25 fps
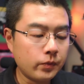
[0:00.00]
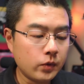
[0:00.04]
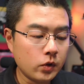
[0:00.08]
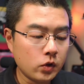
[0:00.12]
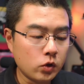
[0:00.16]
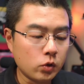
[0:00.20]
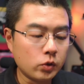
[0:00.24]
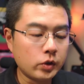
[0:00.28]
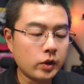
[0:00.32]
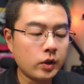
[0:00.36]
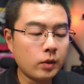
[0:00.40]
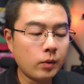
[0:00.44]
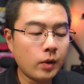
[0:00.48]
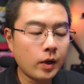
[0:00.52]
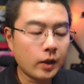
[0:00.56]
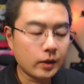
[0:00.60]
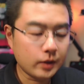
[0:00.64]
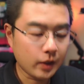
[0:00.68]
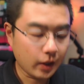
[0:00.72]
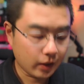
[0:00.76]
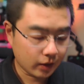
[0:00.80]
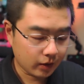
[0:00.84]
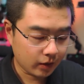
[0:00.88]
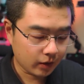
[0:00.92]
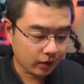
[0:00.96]
首先的话，
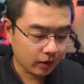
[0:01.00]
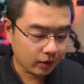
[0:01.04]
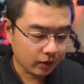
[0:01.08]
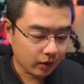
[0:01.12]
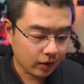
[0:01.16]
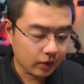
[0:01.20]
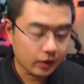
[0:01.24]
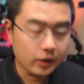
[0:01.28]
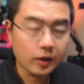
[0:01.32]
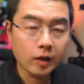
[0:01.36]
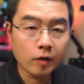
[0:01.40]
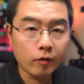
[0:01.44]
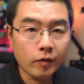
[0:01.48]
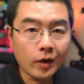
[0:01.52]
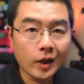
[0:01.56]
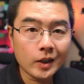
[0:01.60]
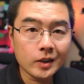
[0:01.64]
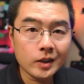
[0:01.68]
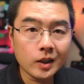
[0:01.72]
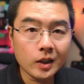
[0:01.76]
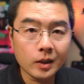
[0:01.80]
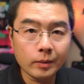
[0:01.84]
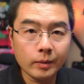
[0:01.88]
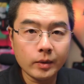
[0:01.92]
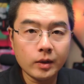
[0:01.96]
在这个第一页发
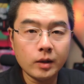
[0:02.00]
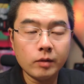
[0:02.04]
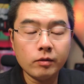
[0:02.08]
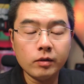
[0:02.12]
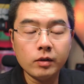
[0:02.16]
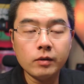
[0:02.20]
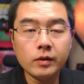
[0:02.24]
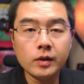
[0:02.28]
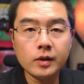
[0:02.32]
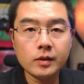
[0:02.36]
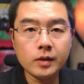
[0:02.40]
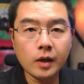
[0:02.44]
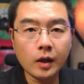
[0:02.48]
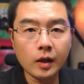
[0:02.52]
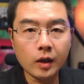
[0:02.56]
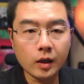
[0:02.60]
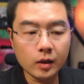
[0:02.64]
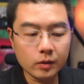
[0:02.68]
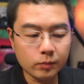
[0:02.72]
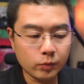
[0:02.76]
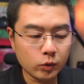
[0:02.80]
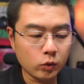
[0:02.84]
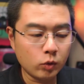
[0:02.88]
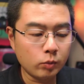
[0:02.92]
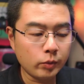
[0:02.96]
现里面呢，分为3个
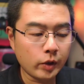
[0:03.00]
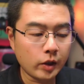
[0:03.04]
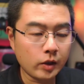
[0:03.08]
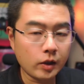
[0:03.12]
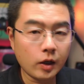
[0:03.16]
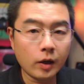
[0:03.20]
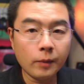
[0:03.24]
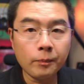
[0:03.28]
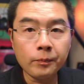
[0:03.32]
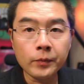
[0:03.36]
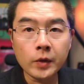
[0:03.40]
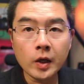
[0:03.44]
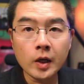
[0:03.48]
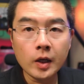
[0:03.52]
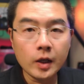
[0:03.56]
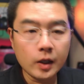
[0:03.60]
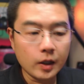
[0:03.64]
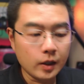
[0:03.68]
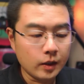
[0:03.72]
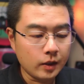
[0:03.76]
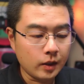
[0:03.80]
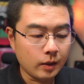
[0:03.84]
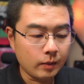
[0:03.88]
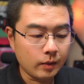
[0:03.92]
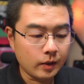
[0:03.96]
不同篇章。
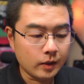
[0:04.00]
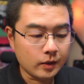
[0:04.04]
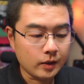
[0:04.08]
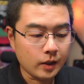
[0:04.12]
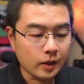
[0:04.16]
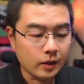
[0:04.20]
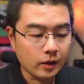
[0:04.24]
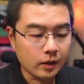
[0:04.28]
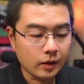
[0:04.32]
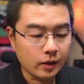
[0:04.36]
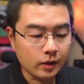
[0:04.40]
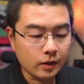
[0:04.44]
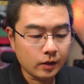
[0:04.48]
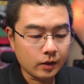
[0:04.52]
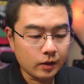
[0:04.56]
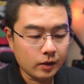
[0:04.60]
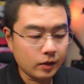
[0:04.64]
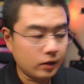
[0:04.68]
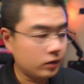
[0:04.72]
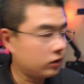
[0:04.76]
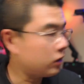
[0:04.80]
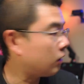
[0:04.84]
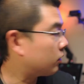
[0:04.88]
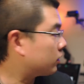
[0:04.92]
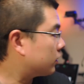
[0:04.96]
那么在这
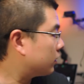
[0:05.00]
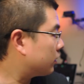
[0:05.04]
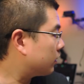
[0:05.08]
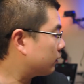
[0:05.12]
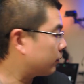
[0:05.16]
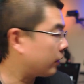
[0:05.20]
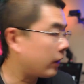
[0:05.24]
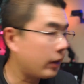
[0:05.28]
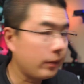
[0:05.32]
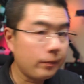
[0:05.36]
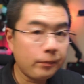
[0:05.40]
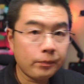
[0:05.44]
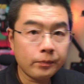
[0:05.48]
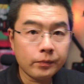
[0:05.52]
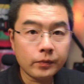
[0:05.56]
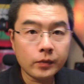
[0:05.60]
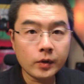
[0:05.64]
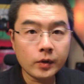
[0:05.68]
个教程里面，